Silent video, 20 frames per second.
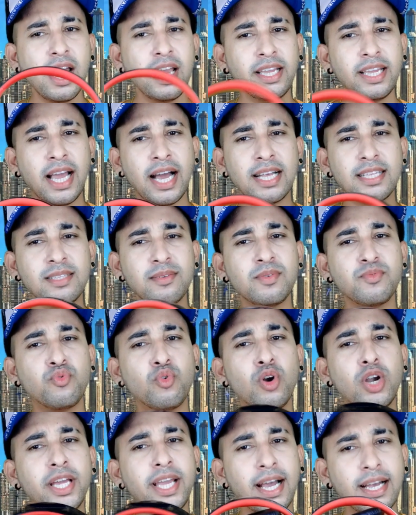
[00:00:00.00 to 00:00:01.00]
यहाँ से भी
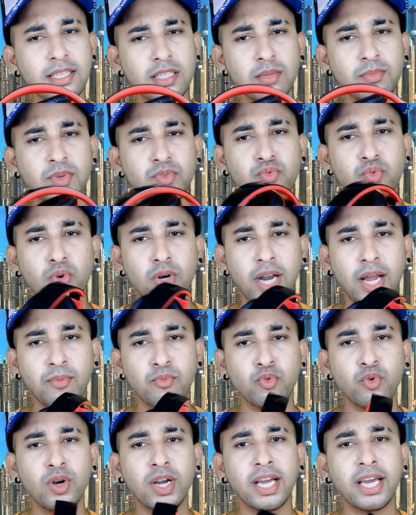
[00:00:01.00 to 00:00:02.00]
फोल्ड यहाँ से भी फोल्ड आप
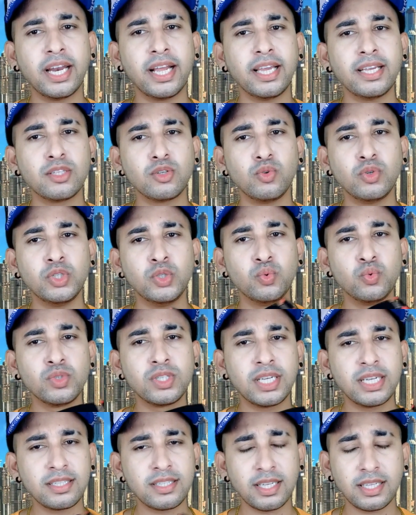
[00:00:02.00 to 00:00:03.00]
फोल्ड करके इसको यूज़
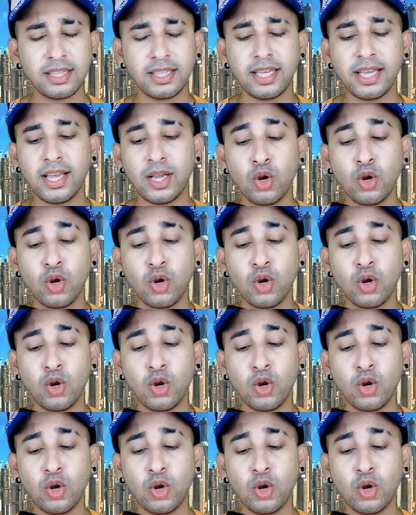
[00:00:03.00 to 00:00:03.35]
कर सकते हैं